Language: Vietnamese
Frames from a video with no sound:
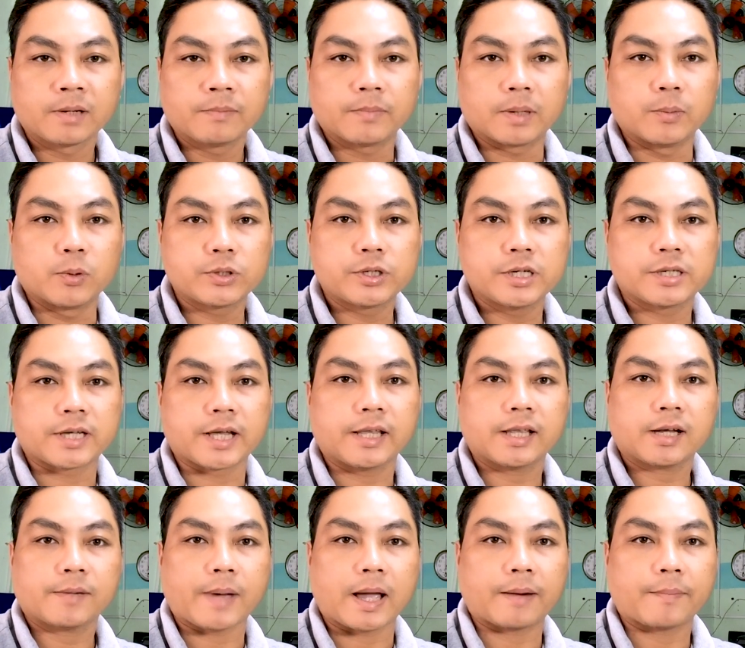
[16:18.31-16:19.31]
mình muốn chia sẻ cho
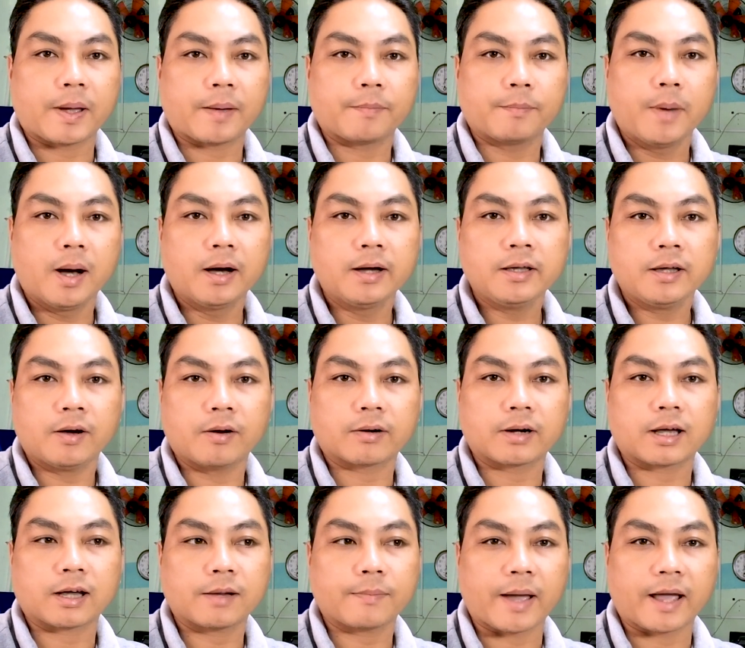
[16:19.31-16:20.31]
các bạn bạn mới hoặc
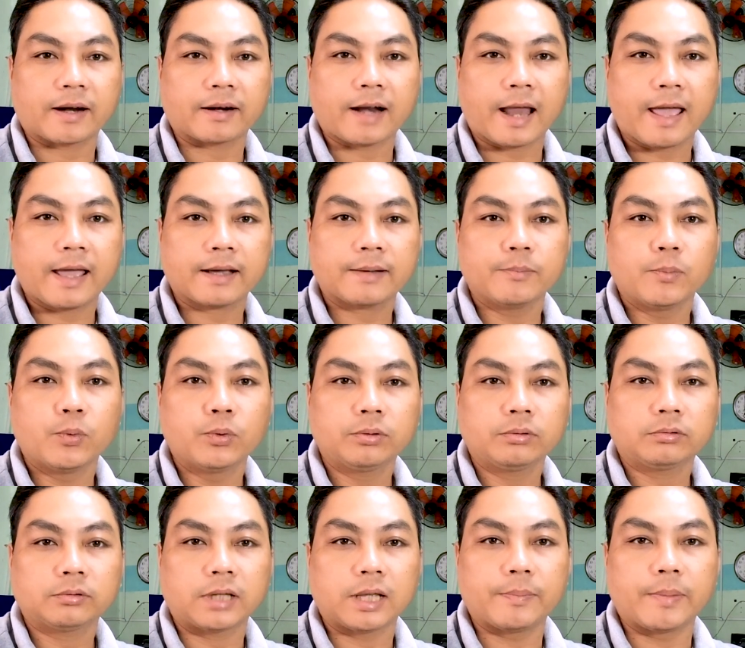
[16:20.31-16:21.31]
là các bạn đang muốn
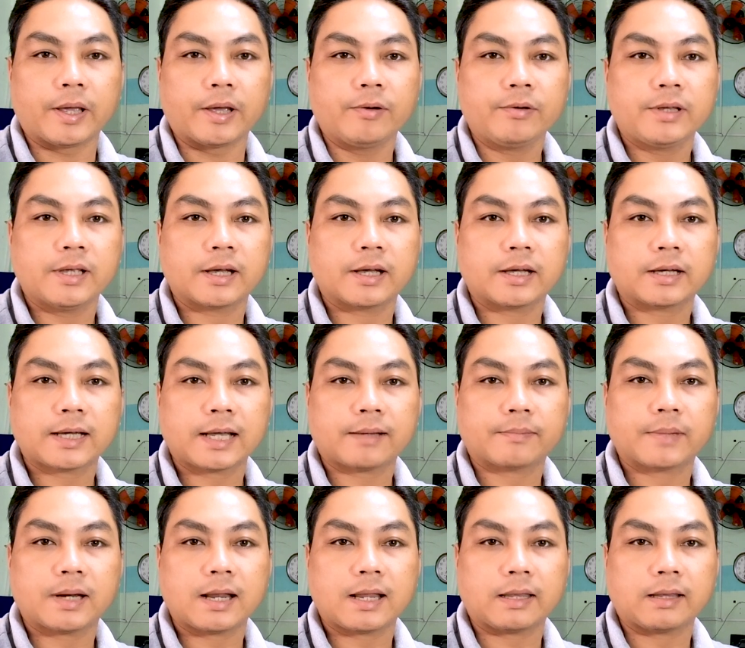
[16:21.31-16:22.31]
tìm hiểu về cách
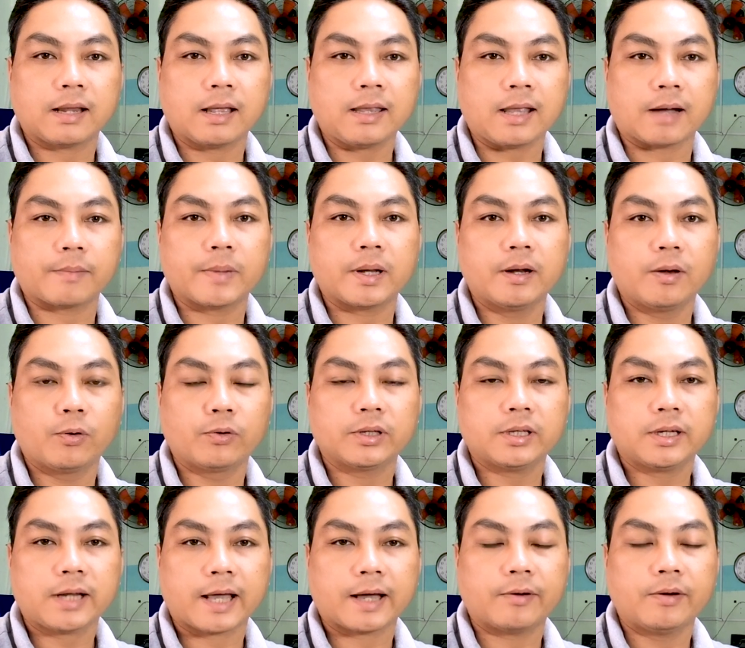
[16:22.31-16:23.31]
để nhận menu như
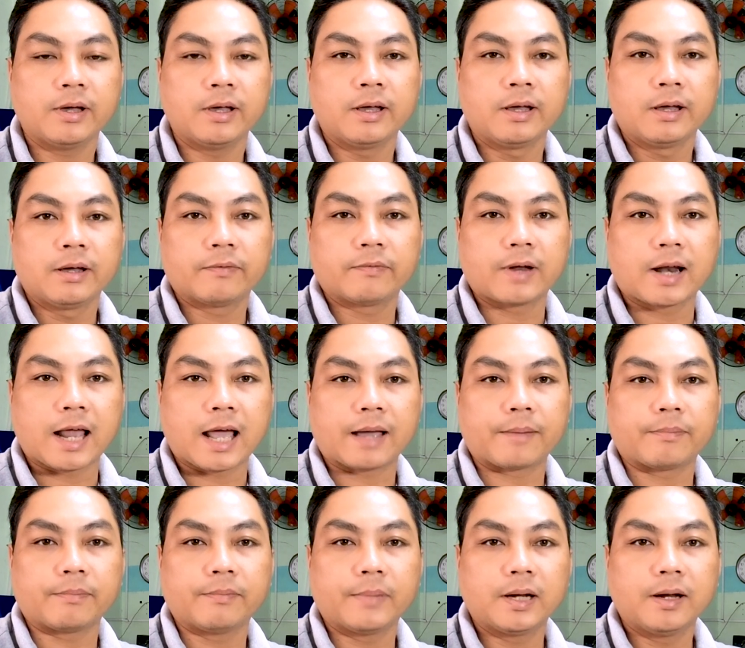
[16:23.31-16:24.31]
thế nào và
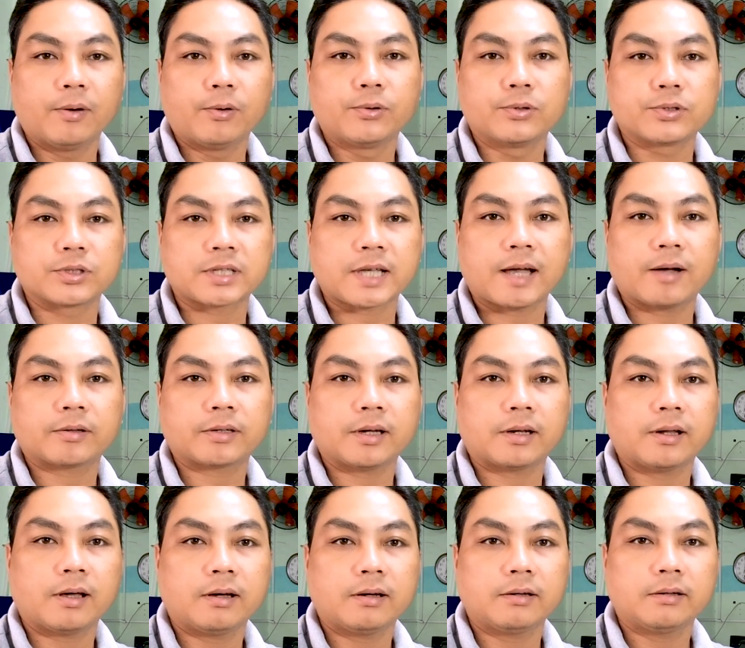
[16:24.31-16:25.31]
làm menu làm sao cho
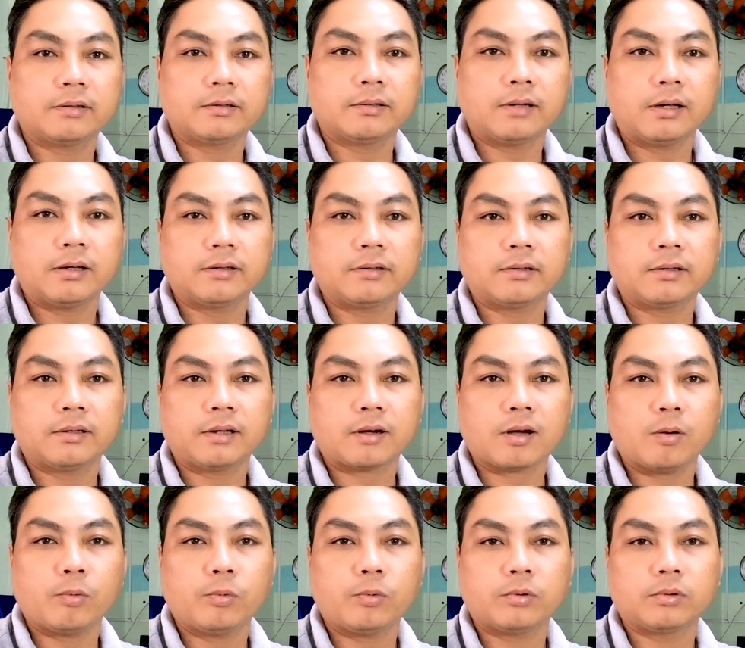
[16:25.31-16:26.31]
nó nó nó
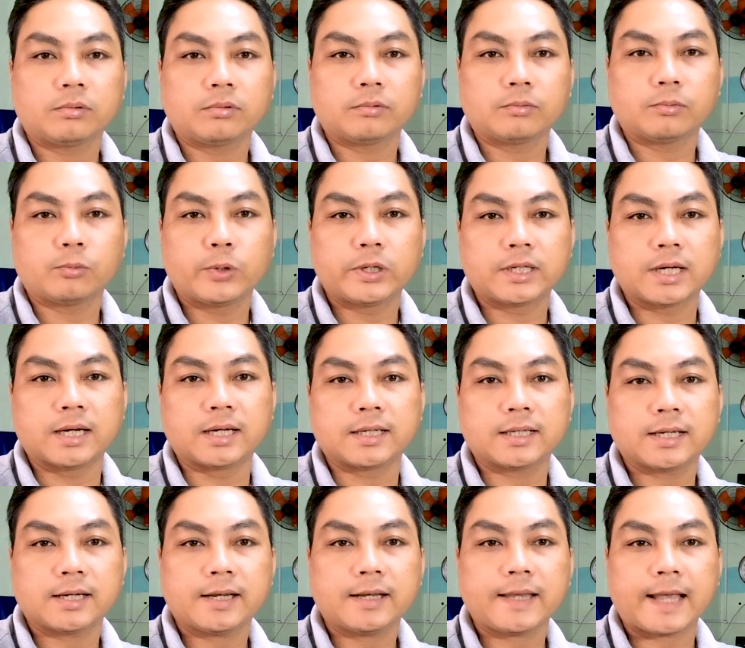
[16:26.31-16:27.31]
có quy trình
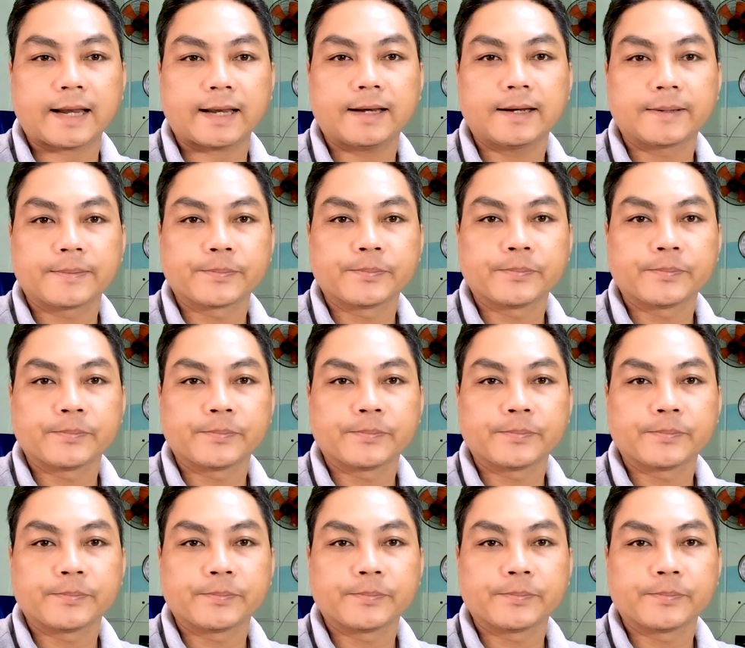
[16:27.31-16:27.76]
cho nó nhanh